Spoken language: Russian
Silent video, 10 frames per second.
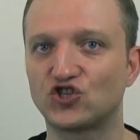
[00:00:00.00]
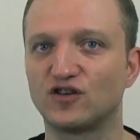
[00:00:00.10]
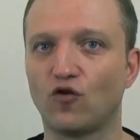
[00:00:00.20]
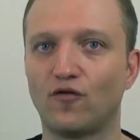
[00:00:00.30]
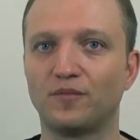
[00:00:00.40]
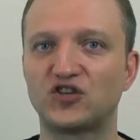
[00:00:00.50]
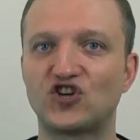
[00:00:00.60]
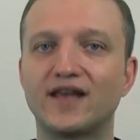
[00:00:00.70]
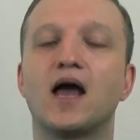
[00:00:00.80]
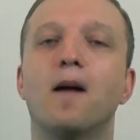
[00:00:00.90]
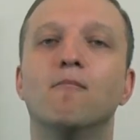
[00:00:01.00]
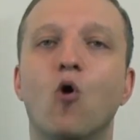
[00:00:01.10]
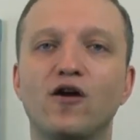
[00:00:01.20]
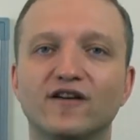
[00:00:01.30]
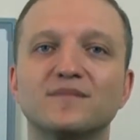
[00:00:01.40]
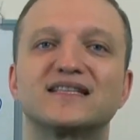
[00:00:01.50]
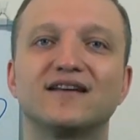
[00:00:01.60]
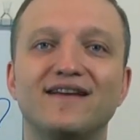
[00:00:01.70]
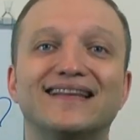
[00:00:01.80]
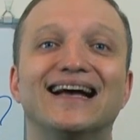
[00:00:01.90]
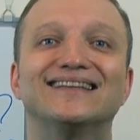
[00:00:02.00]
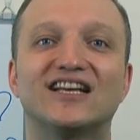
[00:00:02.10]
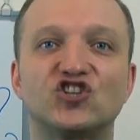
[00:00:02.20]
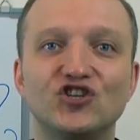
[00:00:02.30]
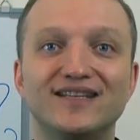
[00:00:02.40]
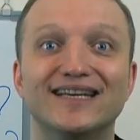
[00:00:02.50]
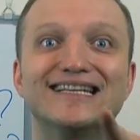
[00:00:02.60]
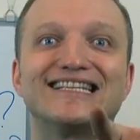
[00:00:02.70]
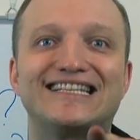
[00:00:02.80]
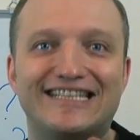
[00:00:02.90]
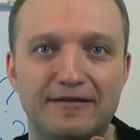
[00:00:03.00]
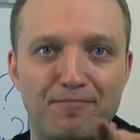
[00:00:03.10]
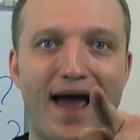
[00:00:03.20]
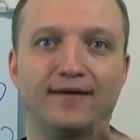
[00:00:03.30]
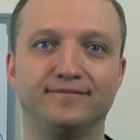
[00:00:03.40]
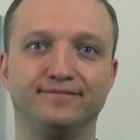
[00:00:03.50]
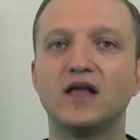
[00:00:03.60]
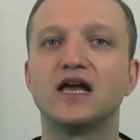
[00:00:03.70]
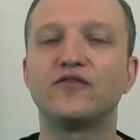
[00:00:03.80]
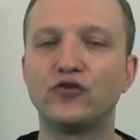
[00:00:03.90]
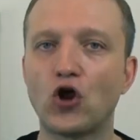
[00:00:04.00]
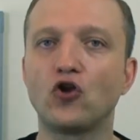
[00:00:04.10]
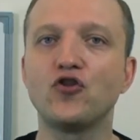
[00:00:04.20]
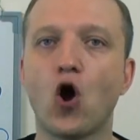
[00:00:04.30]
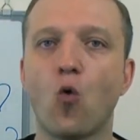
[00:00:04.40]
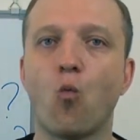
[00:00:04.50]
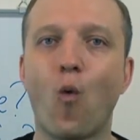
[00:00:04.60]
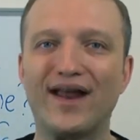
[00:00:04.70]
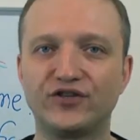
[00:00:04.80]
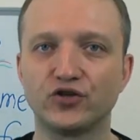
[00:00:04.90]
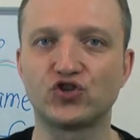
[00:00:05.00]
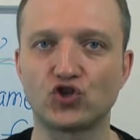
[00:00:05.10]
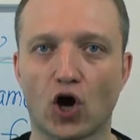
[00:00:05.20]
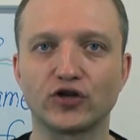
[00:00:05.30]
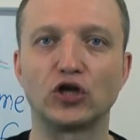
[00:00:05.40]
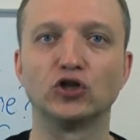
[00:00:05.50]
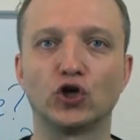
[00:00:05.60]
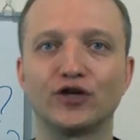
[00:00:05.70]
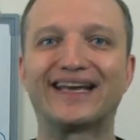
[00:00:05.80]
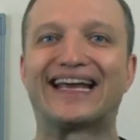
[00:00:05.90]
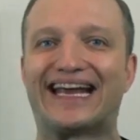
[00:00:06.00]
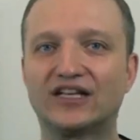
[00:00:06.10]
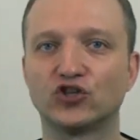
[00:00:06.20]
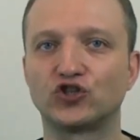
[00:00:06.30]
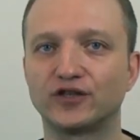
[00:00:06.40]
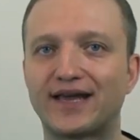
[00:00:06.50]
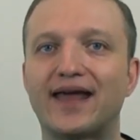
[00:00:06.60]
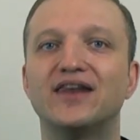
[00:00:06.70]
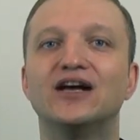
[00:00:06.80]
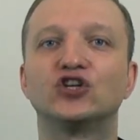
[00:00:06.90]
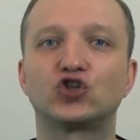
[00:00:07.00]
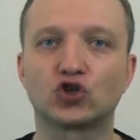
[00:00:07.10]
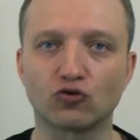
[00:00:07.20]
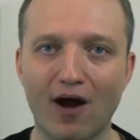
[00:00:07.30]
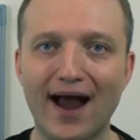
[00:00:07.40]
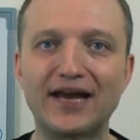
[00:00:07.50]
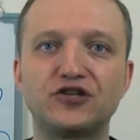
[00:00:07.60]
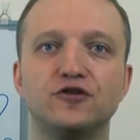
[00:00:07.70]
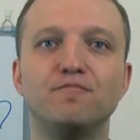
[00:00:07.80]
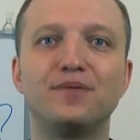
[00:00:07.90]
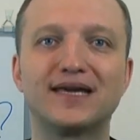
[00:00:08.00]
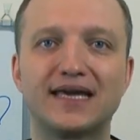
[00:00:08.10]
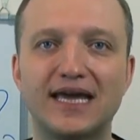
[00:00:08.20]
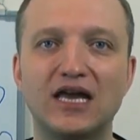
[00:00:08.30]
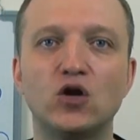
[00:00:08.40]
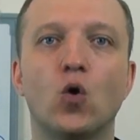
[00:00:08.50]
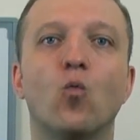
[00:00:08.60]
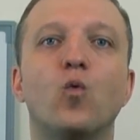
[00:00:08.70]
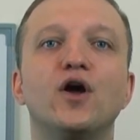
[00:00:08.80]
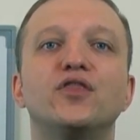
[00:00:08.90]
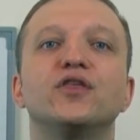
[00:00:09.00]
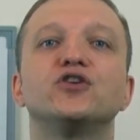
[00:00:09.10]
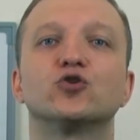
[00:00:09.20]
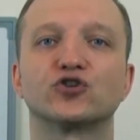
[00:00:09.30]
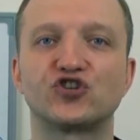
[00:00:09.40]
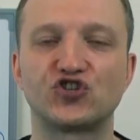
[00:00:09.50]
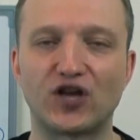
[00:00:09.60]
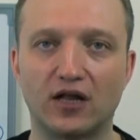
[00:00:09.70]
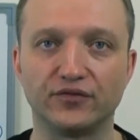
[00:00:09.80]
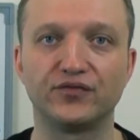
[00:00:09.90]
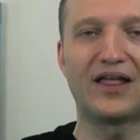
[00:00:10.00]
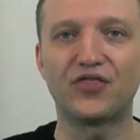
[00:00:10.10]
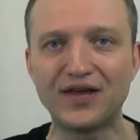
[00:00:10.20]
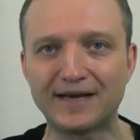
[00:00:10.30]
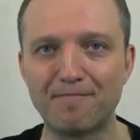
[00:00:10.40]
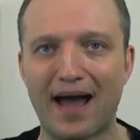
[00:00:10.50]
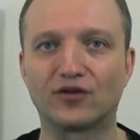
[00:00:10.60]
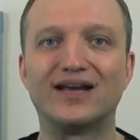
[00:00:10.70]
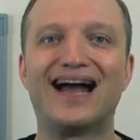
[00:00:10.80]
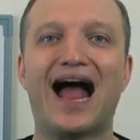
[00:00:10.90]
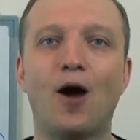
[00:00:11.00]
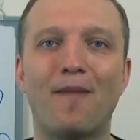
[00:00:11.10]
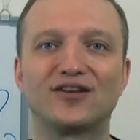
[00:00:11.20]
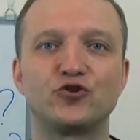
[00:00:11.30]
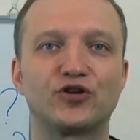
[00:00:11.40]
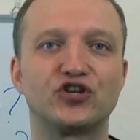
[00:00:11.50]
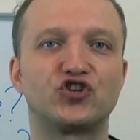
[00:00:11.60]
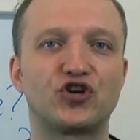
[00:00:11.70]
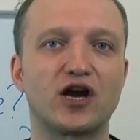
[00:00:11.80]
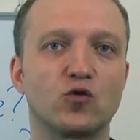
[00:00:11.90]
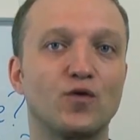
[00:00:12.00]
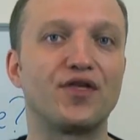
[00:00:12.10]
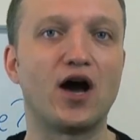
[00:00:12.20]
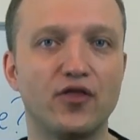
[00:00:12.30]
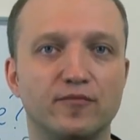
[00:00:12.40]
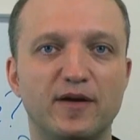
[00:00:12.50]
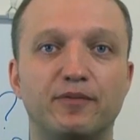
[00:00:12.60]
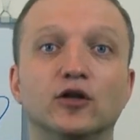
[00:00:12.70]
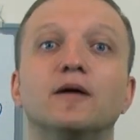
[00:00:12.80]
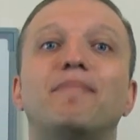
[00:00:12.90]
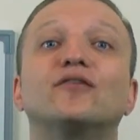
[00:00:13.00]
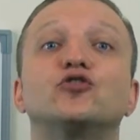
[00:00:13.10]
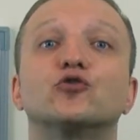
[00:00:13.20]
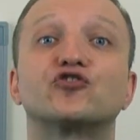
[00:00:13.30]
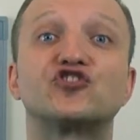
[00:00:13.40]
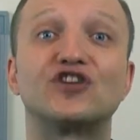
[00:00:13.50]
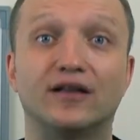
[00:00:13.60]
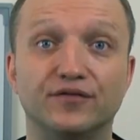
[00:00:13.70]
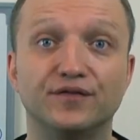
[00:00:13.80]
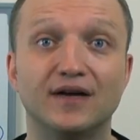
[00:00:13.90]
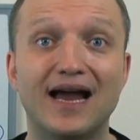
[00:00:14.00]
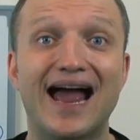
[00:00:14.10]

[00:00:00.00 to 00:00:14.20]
с чего вам начать, мой вам совет – начните с себя. If you don't know when to start learning English again, try to begin with yourself. Think about how much you can share with other people about yourself.